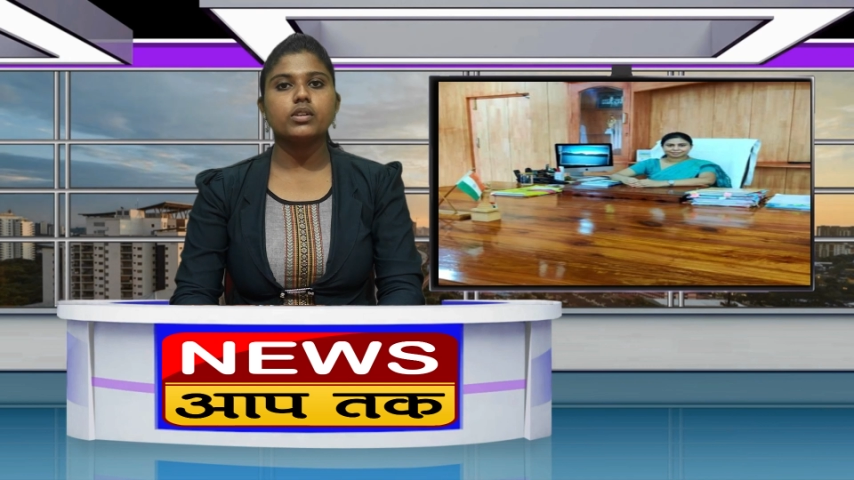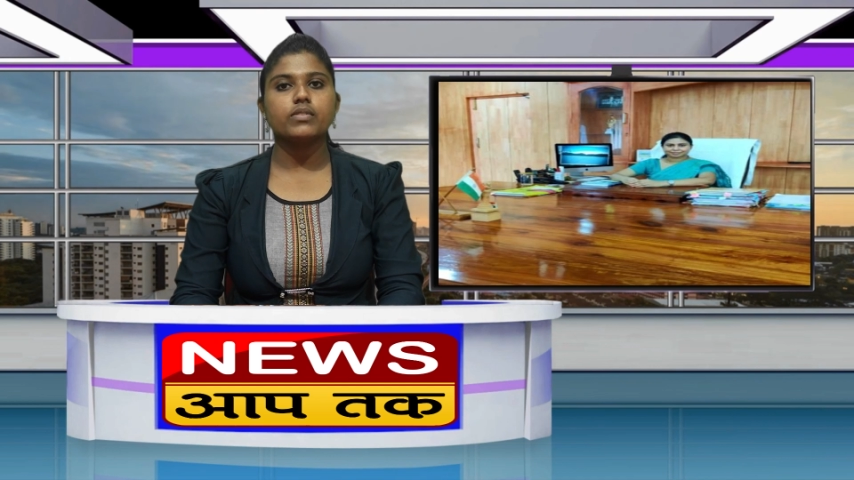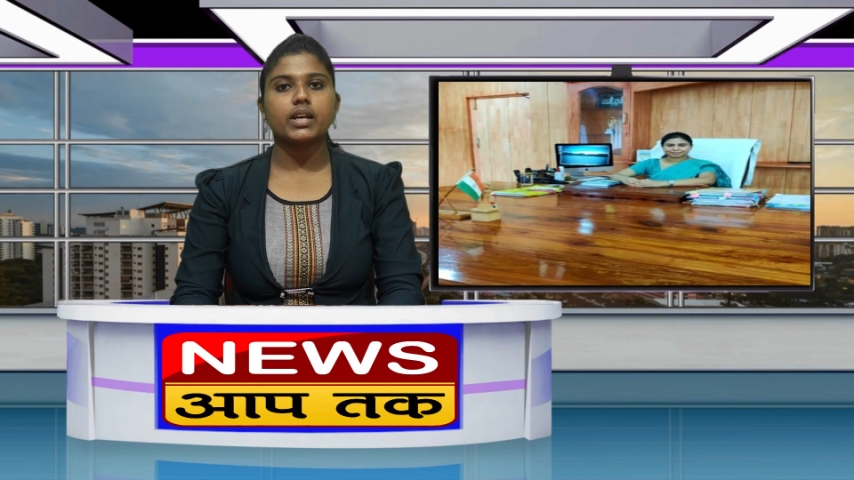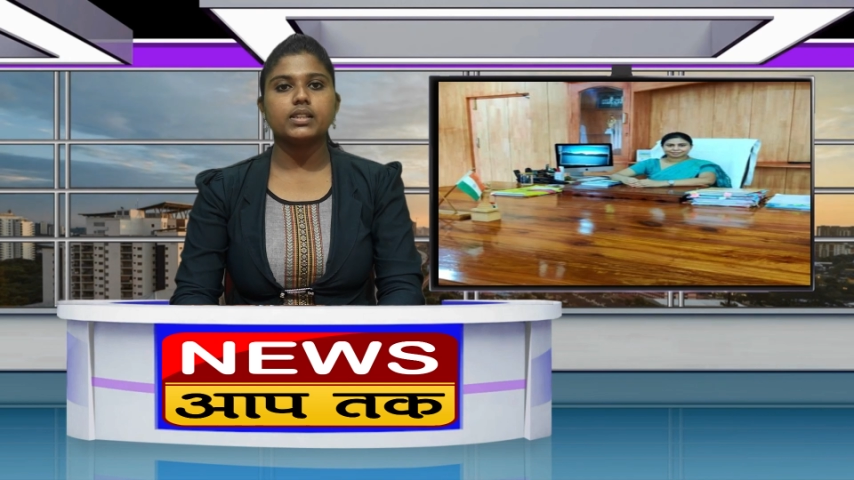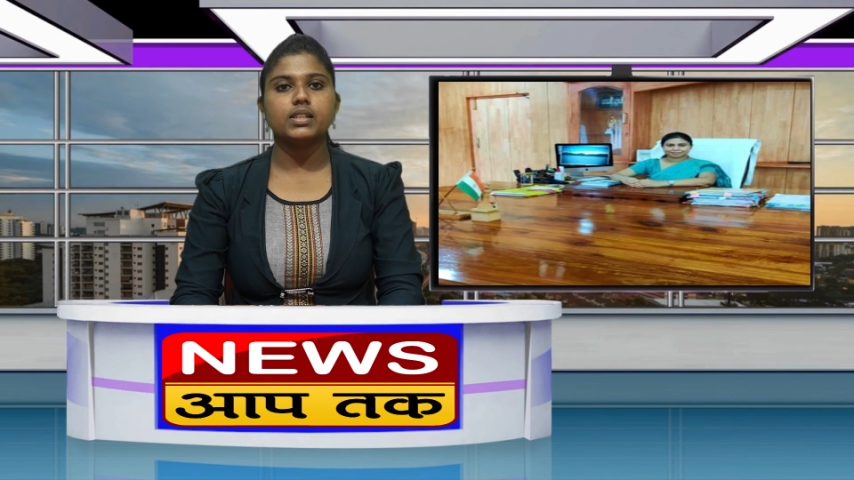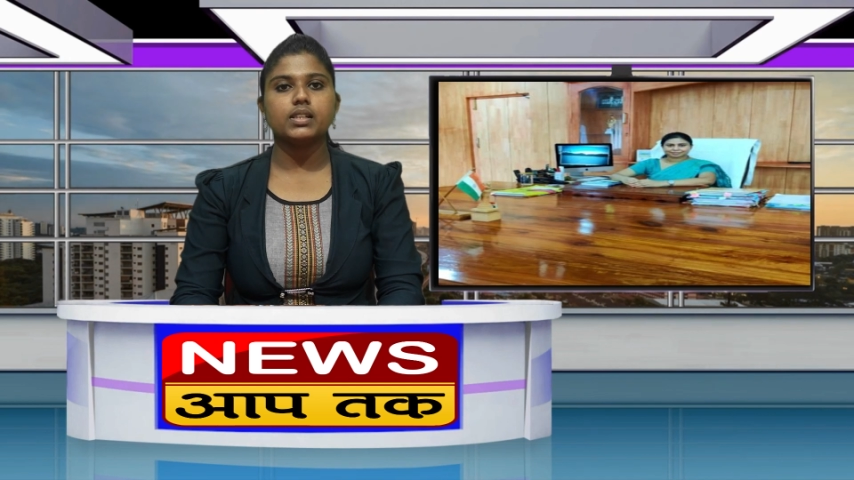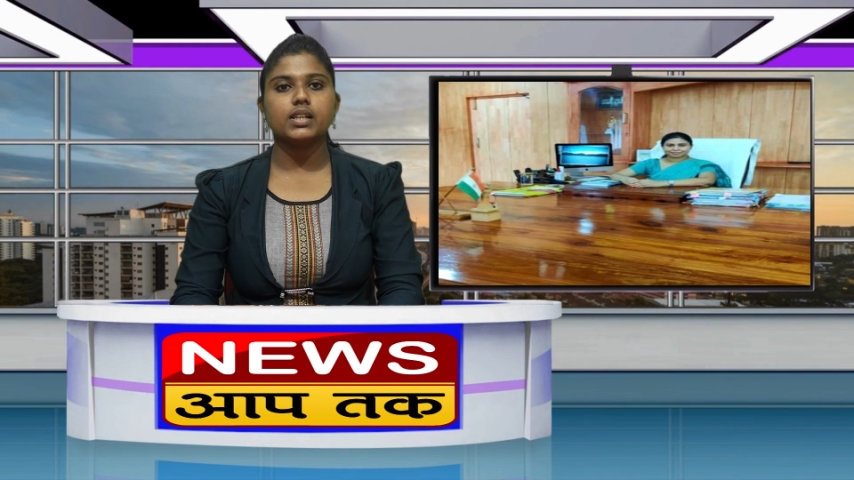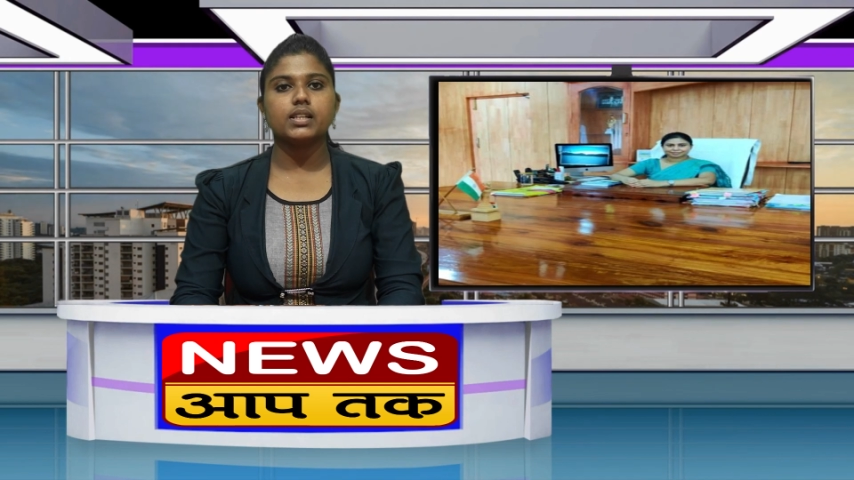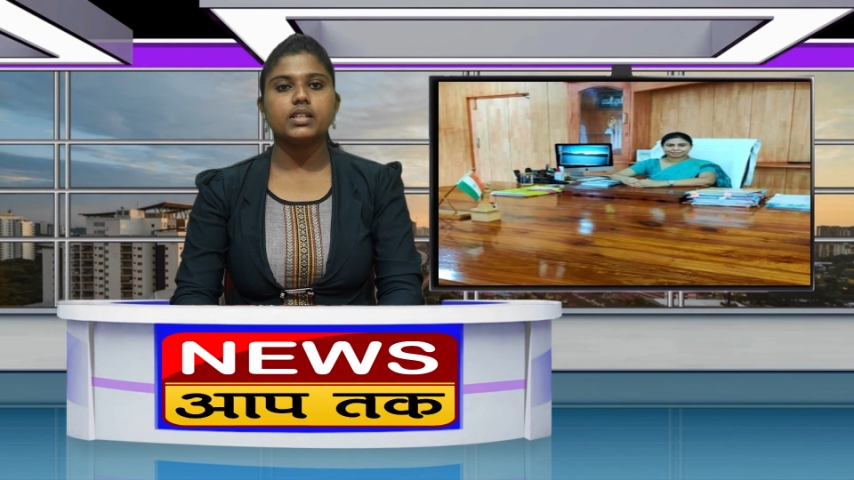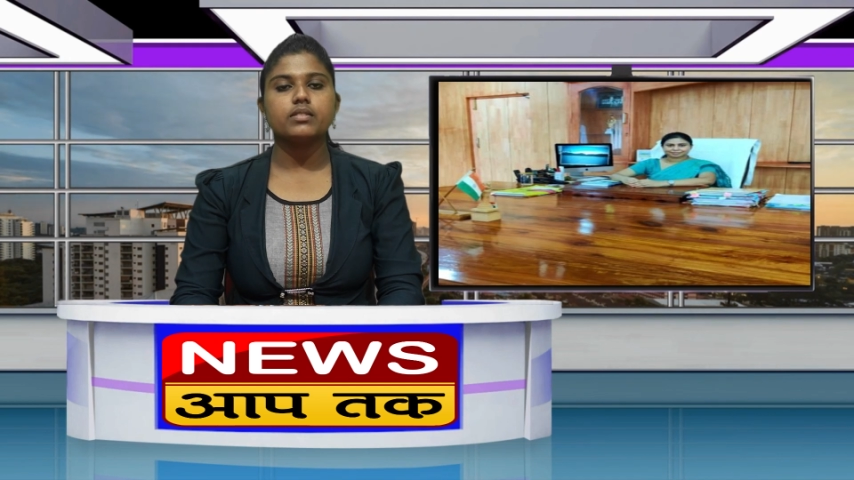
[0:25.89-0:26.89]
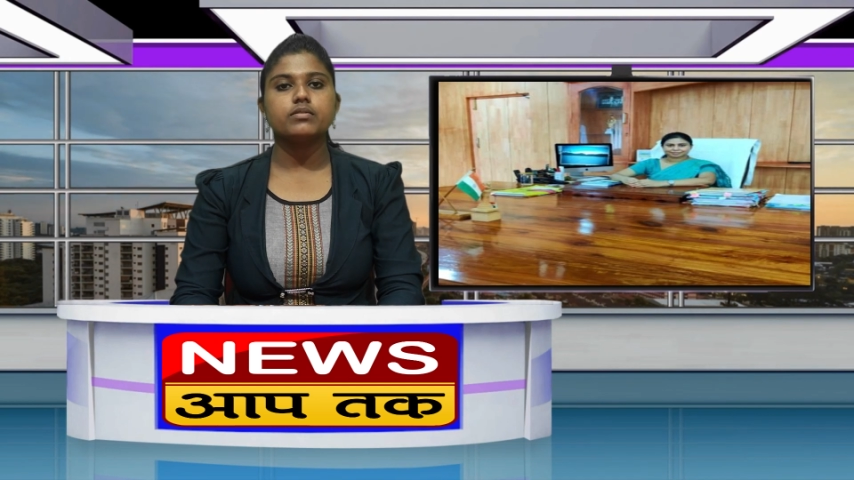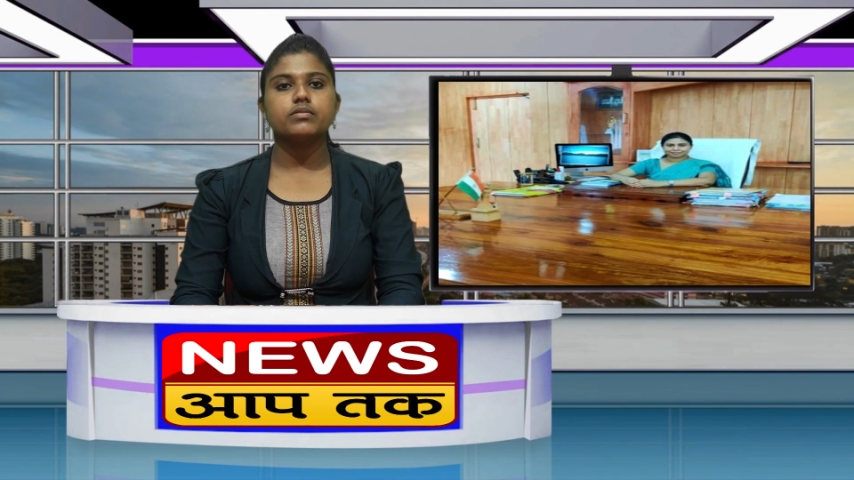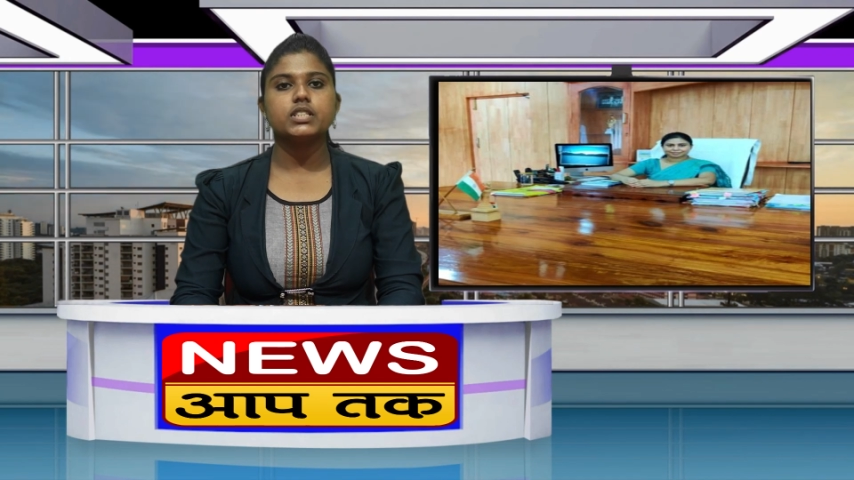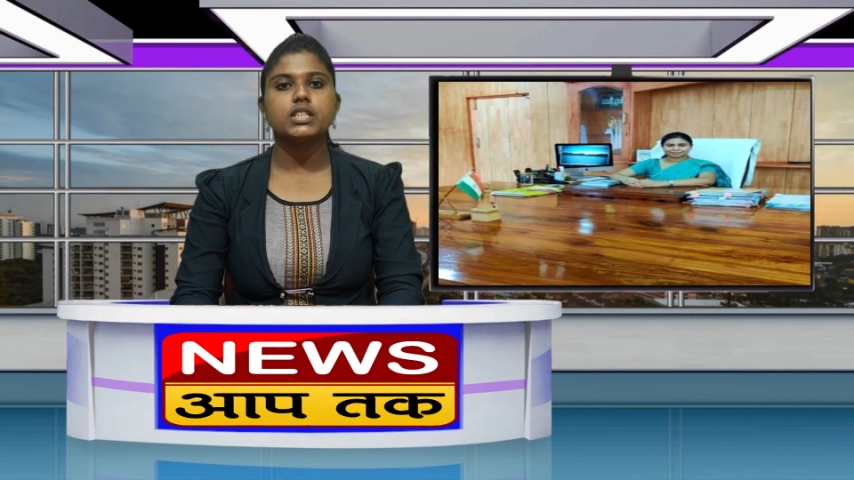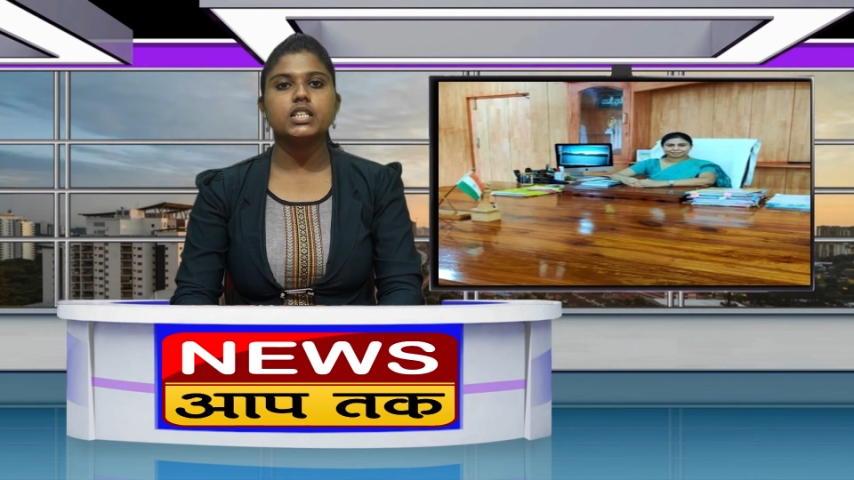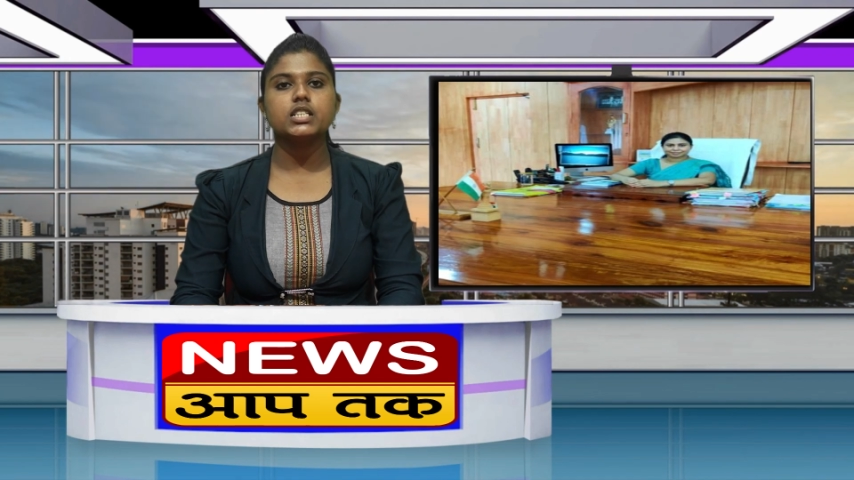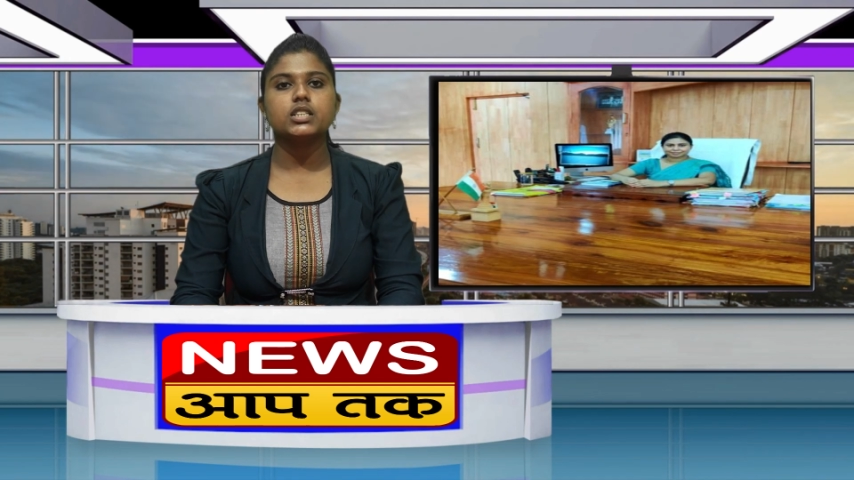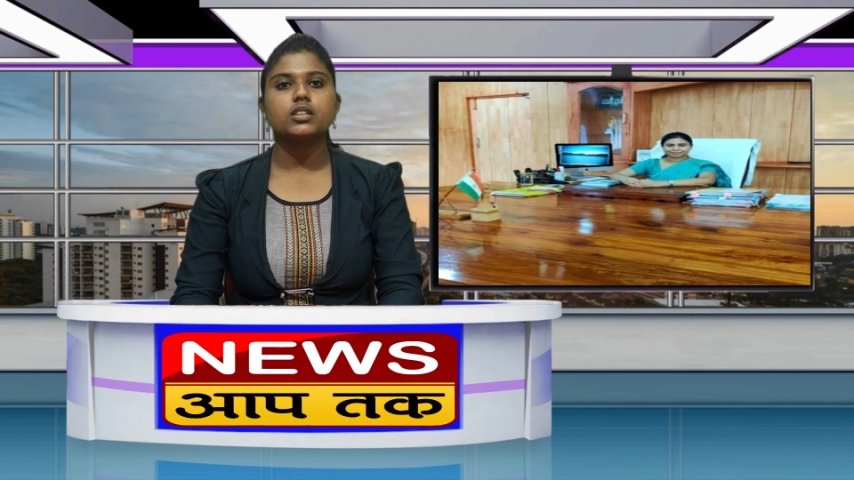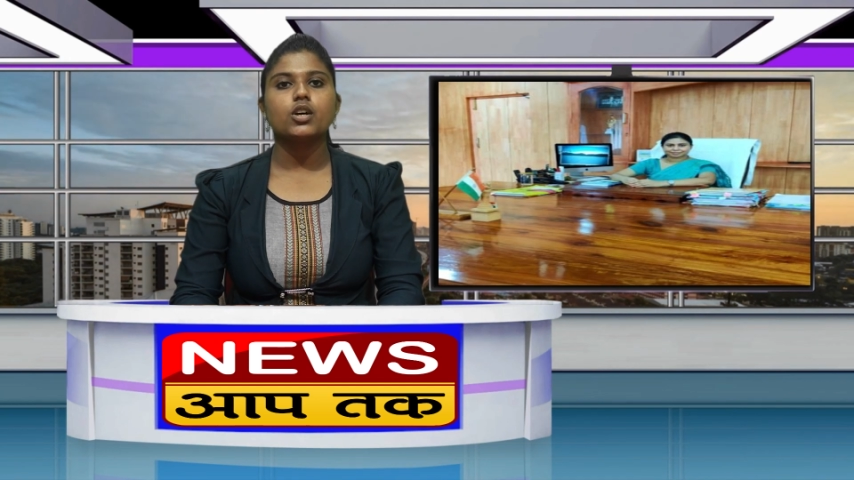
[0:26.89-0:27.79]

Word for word: के व्यक्ति के लिए विशेष